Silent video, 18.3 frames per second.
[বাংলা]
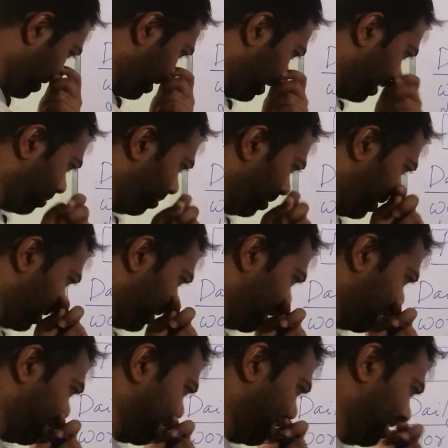
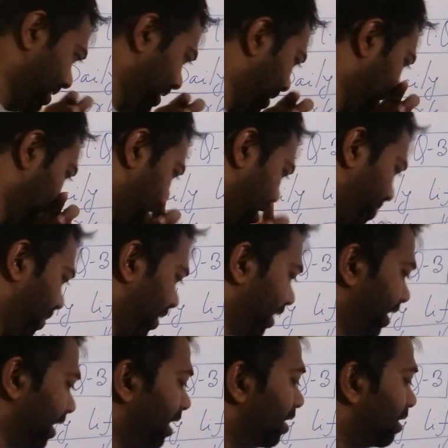রেগুলেটেড ডেইলি লাইফ
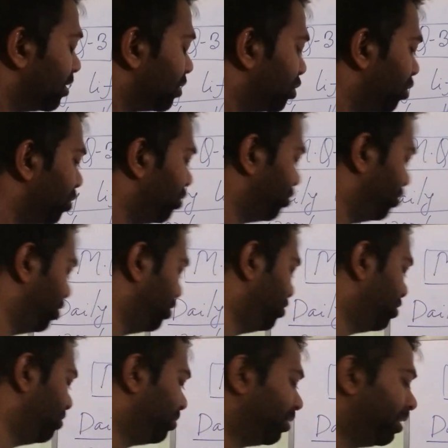মানে কি দৈনন্দিন
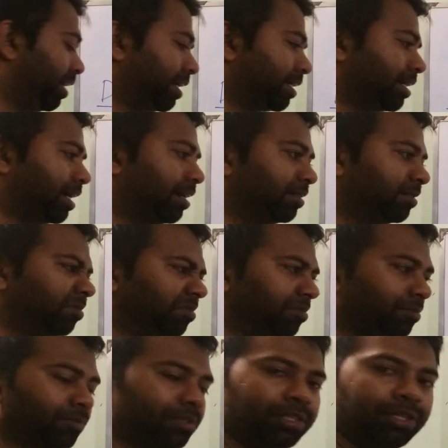জীবনের একটা
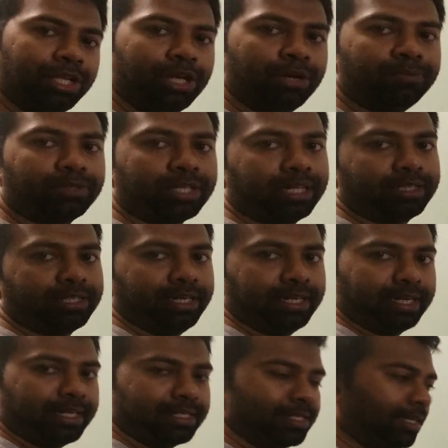নিয়মতান্ত্রিক
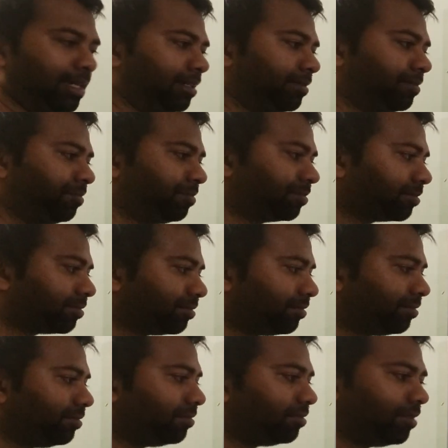আছে
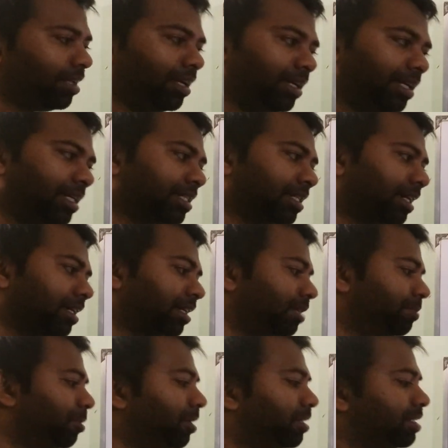এটাই কি
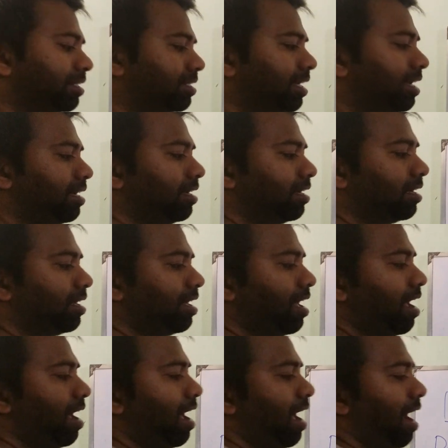বলেছে যে
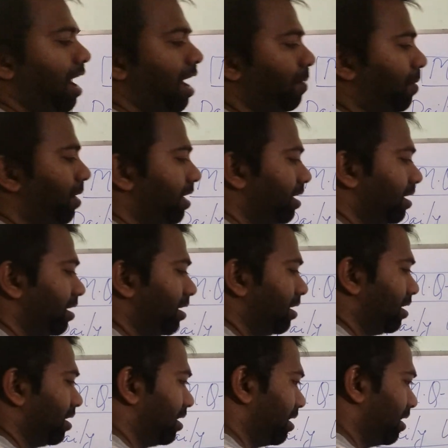আমার
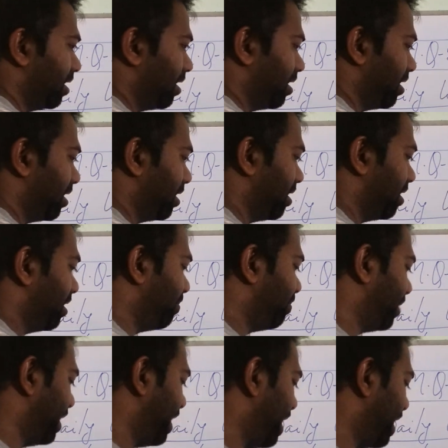
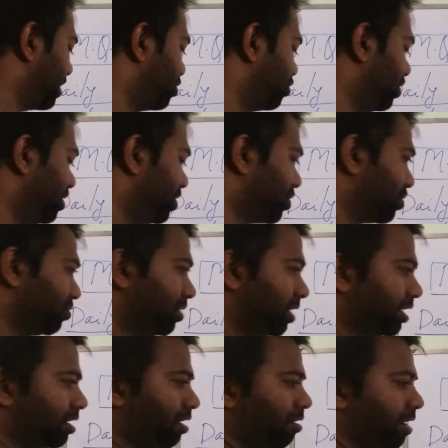মানে একজন
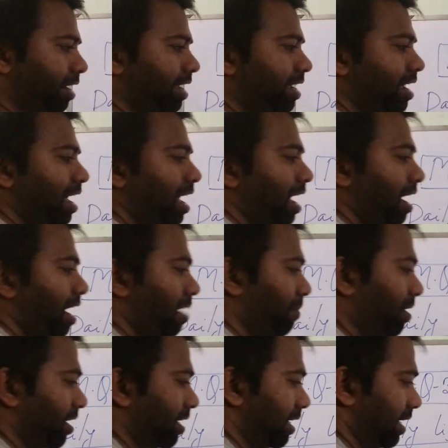স্টুডেন্ট হওয়ায়
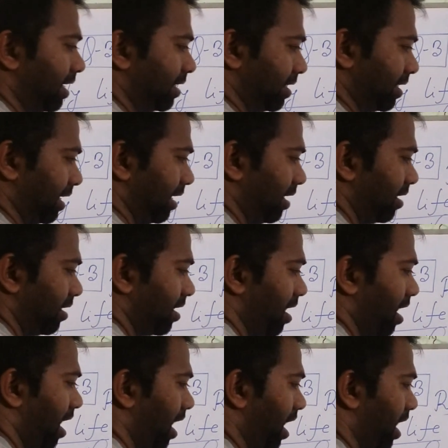আমার কি আছে
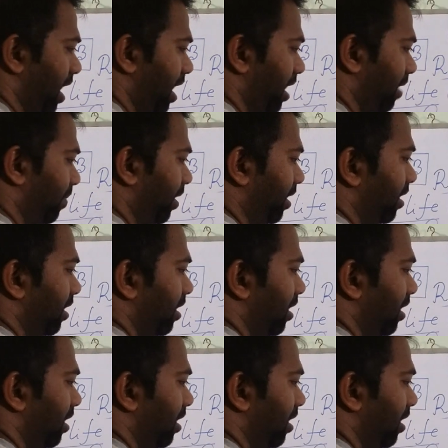আই হ্যাভ আ